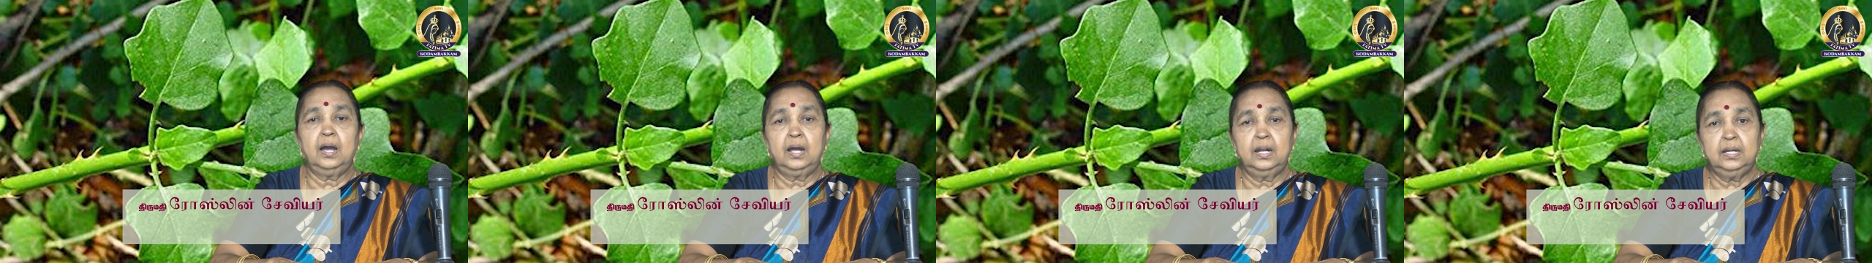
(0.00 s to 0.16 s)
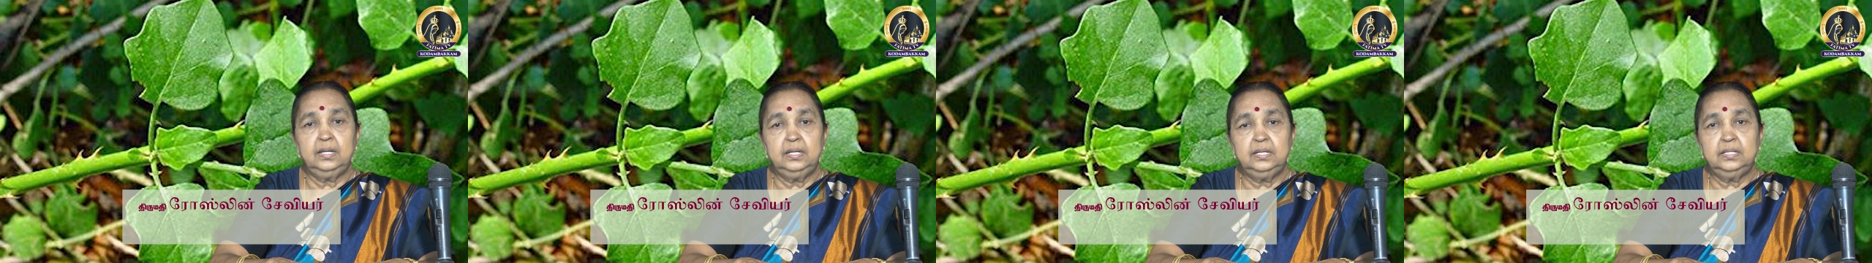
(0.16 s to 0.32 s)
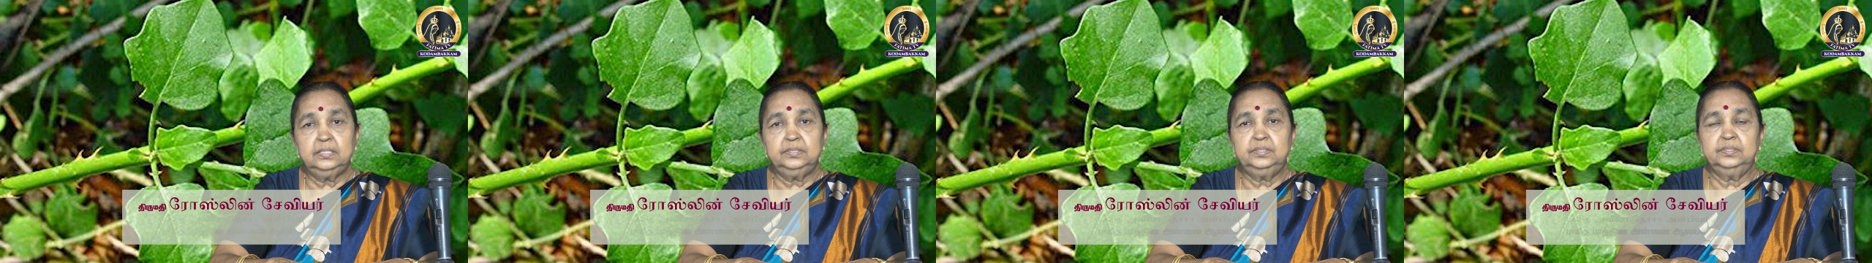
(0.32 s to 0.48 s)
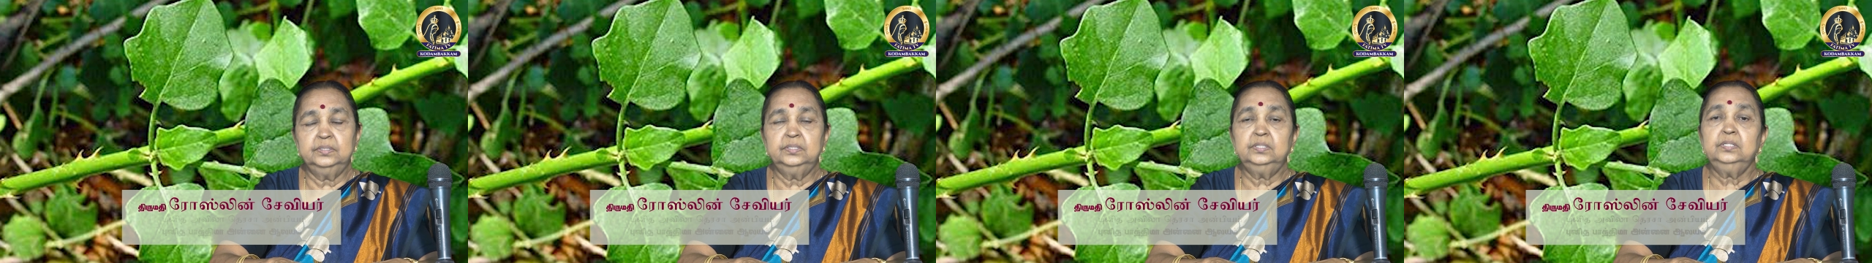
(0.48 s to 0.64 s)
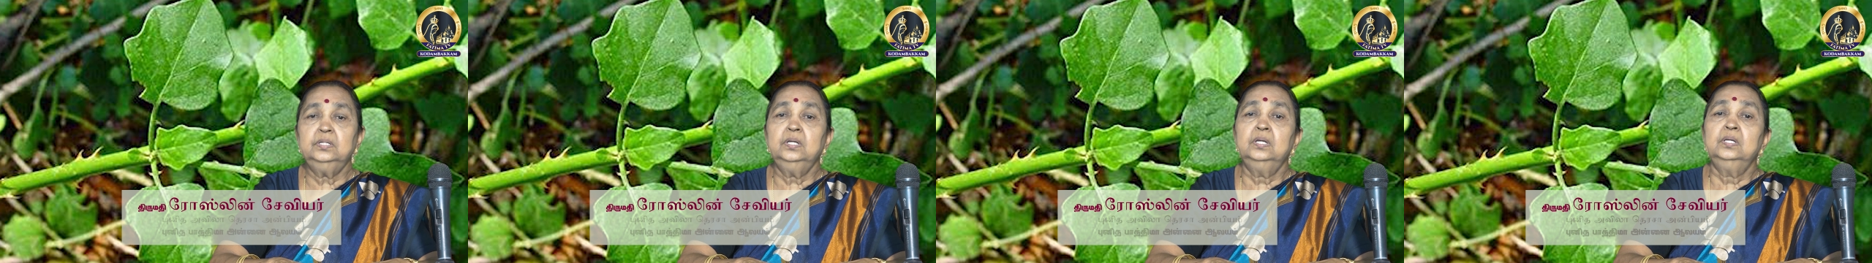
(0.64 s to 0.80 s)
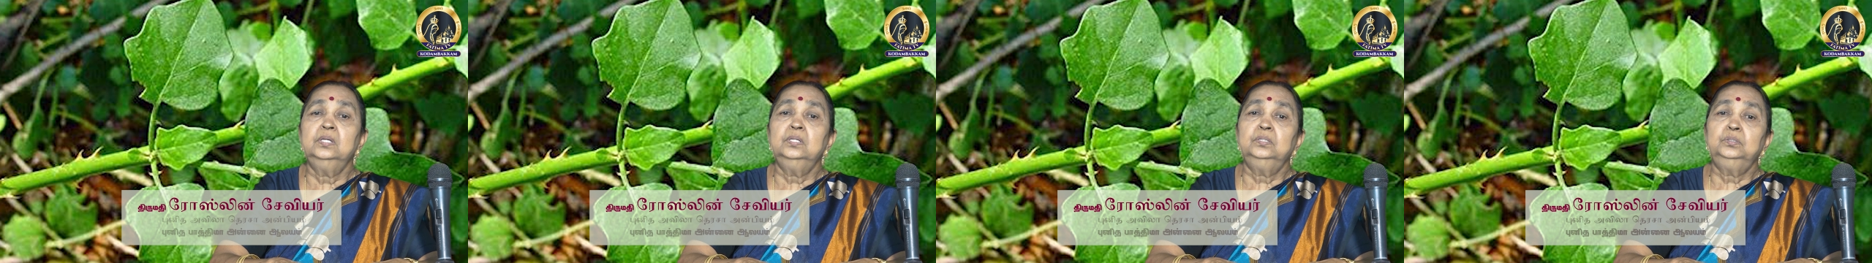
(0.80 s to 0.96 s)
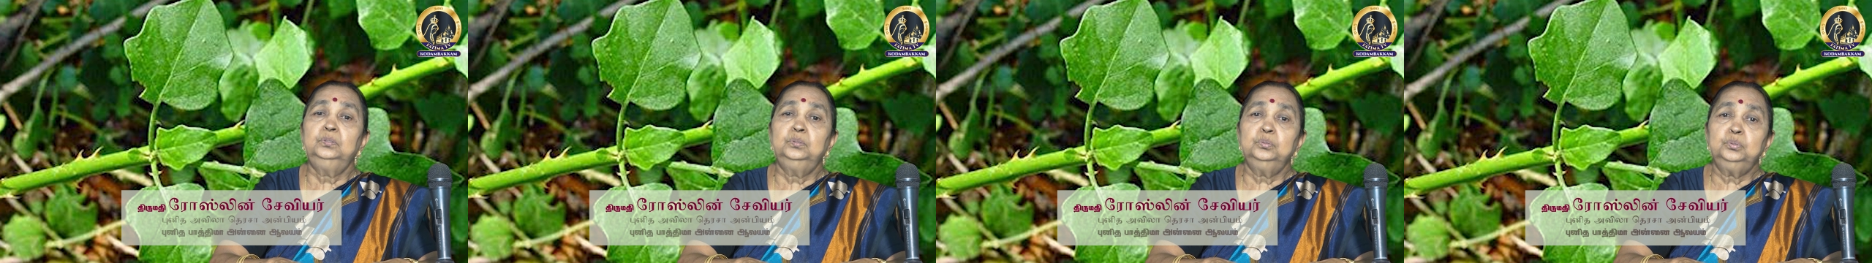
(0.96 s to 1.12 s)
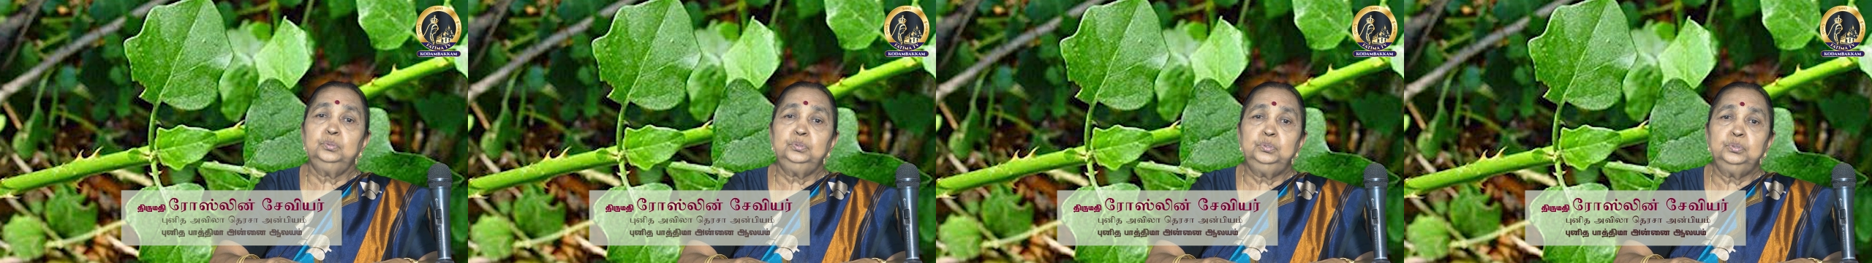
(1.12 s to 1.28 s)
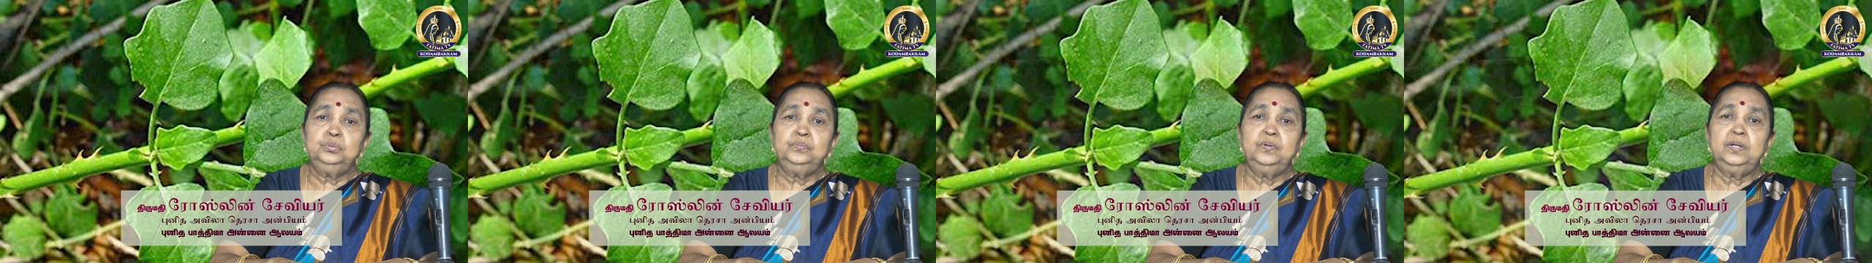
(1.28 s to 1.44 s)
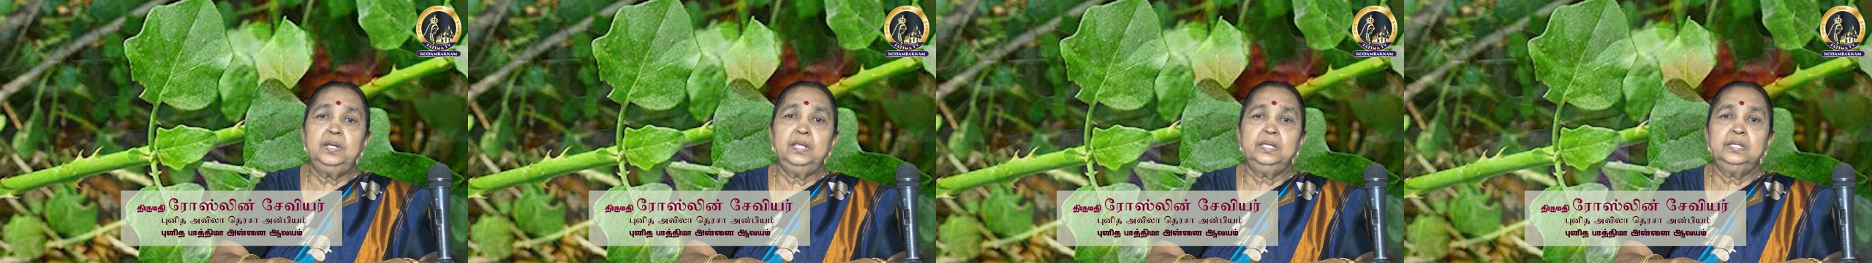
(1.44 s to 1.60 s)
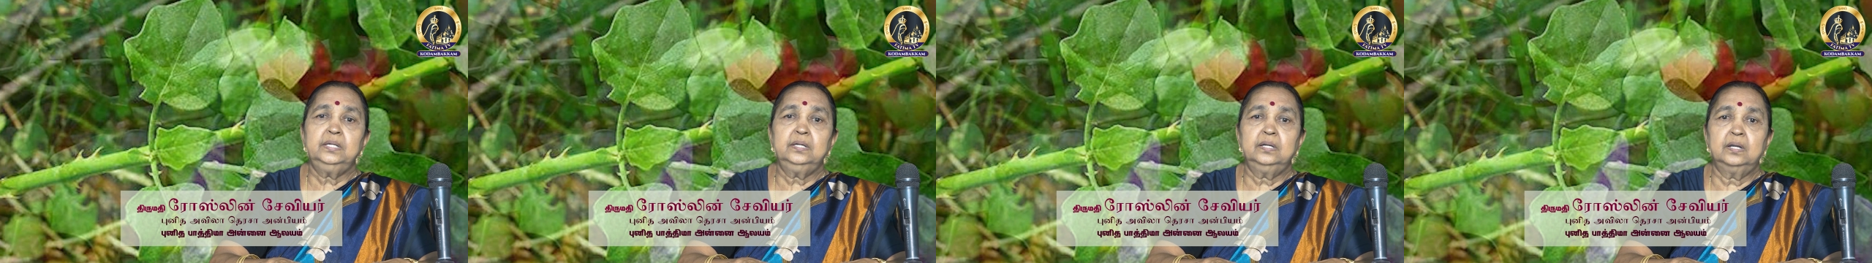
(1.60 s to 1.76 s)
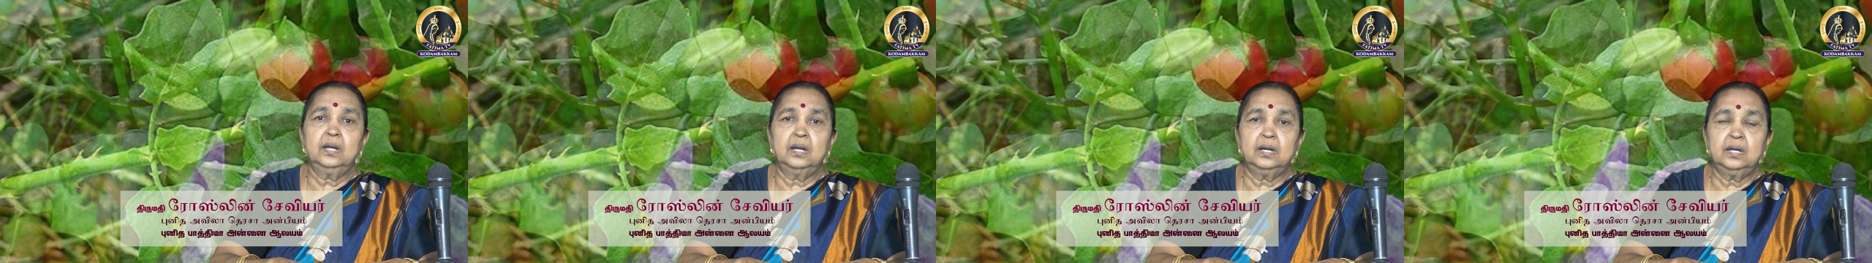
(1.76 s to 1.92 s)
அல்லது
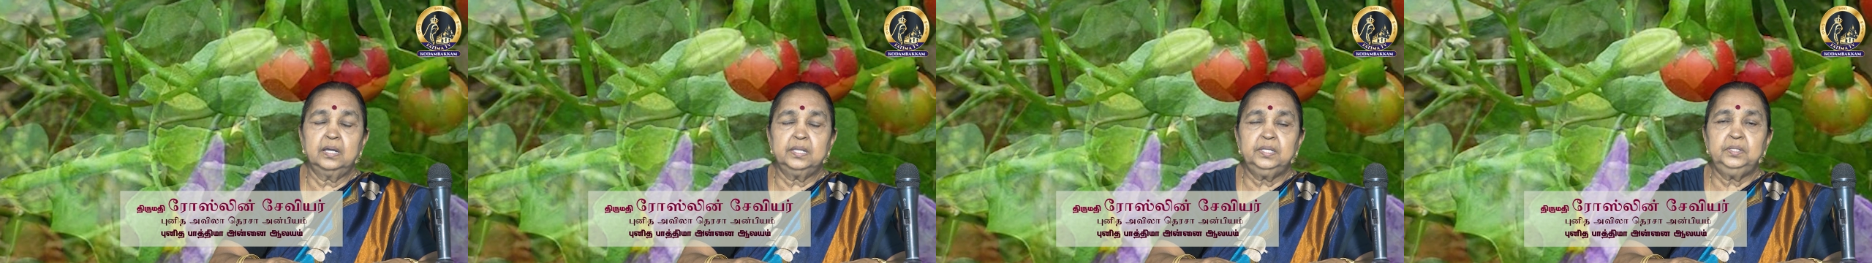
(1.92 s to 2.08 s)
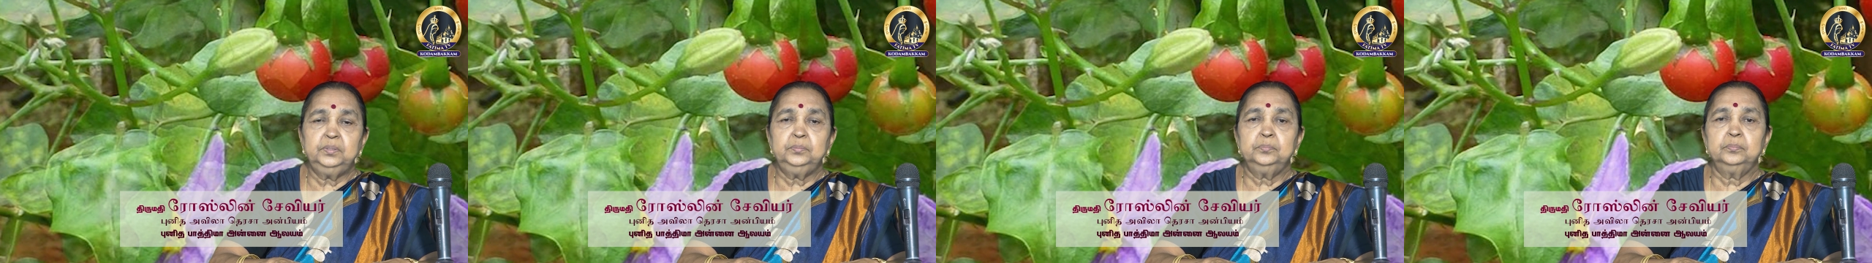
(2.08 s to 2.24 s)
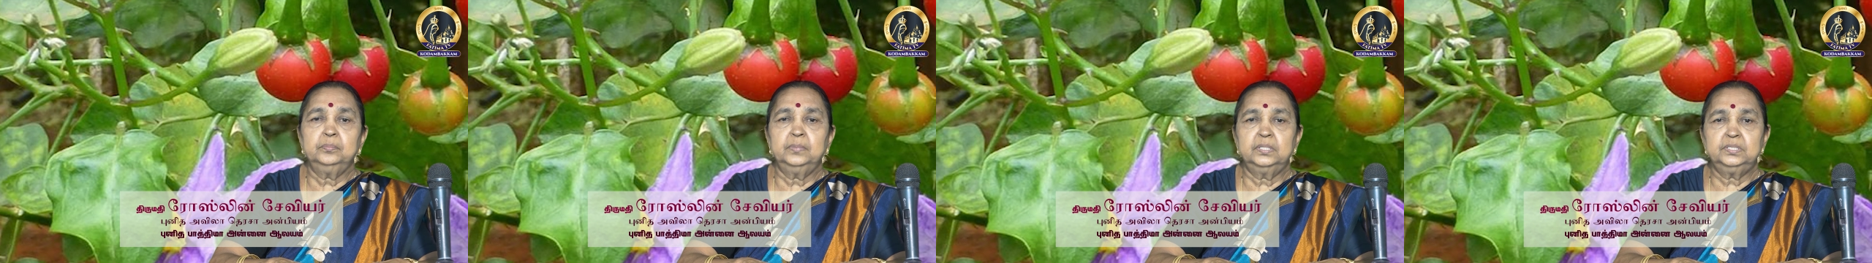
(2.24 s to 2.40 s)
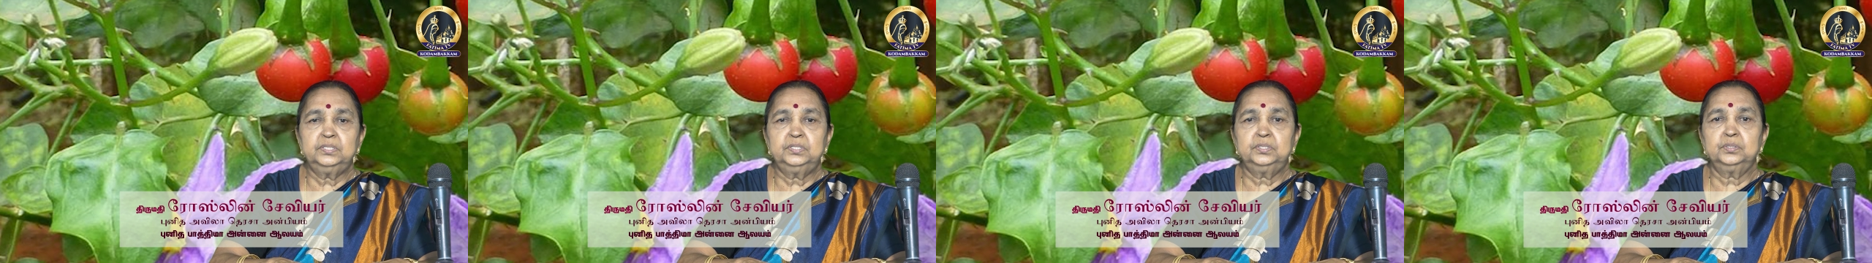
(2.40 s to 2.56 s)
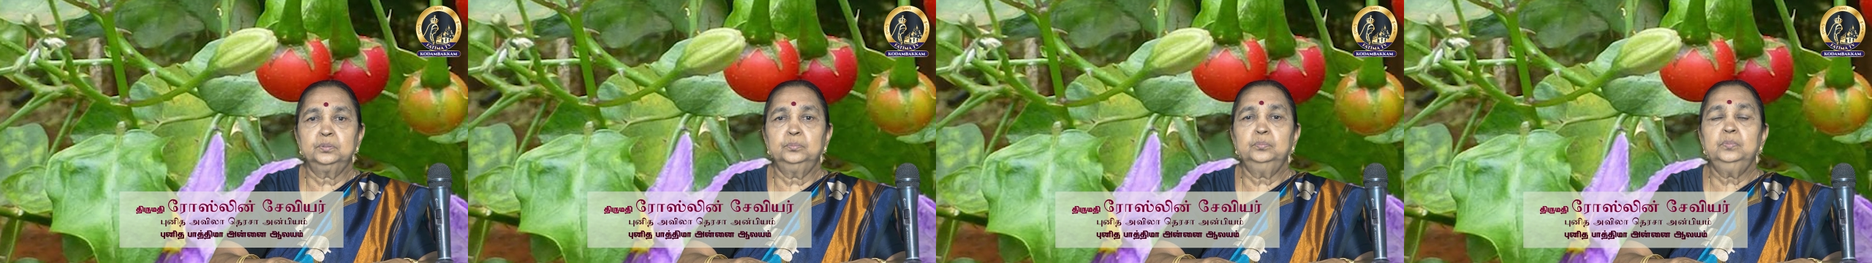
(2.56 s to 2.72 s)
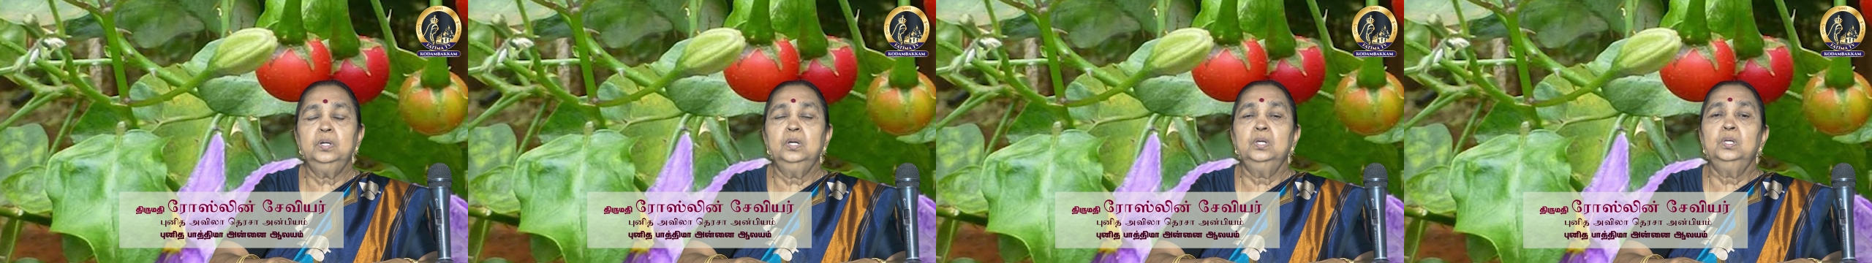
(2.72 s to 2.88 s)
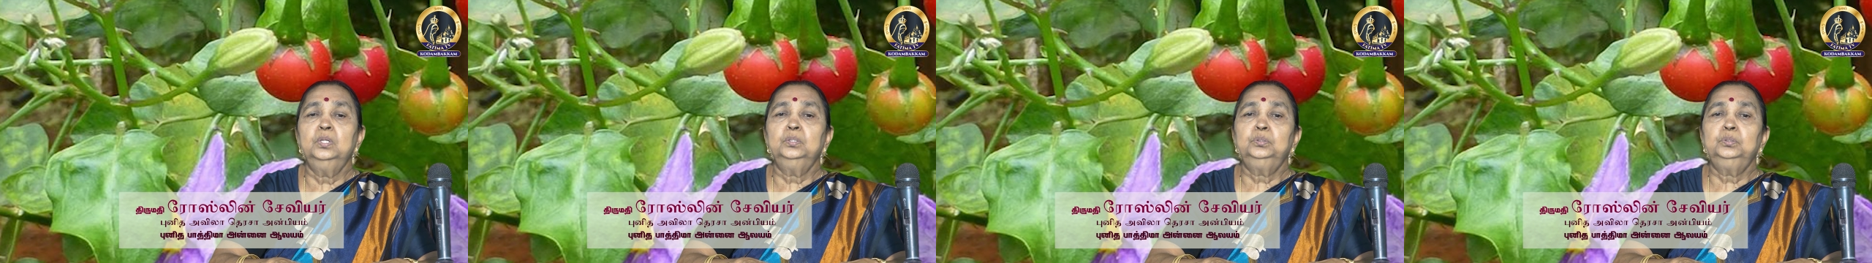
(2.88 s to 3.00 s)
தூதுவளைக்காய் மற்றும்